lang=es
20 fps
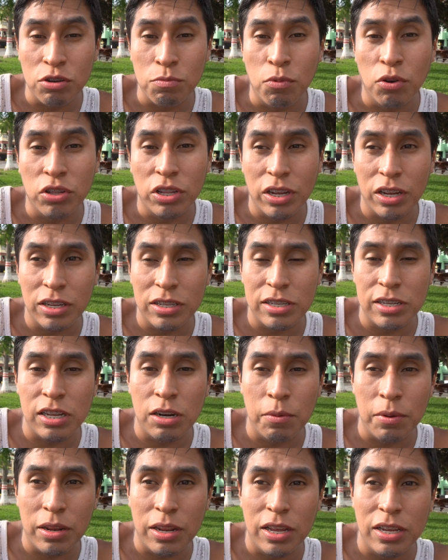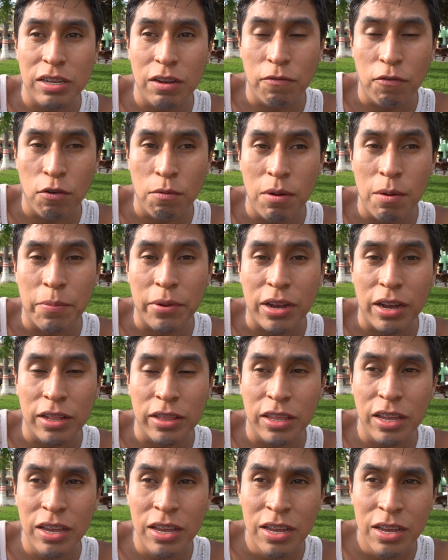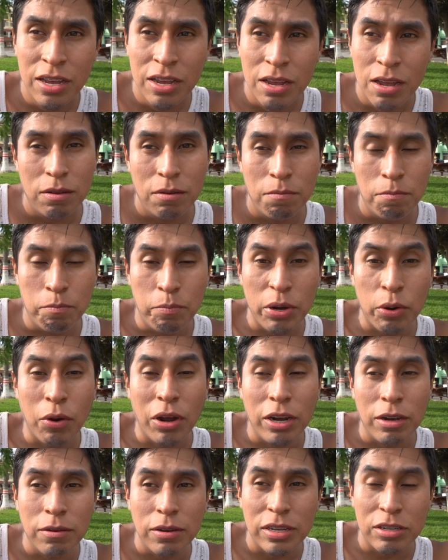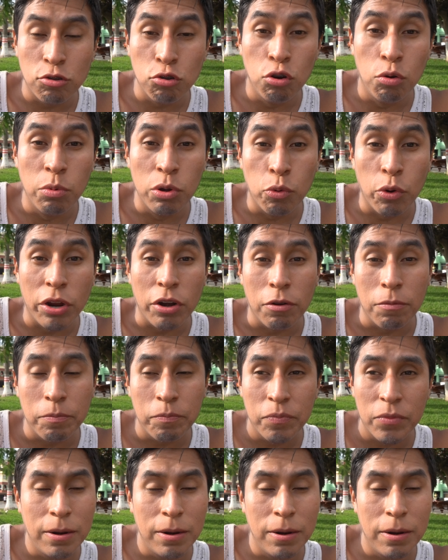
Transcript: chimbotes sirven de esa forma el picante, pero igual, estuvo muy bueno.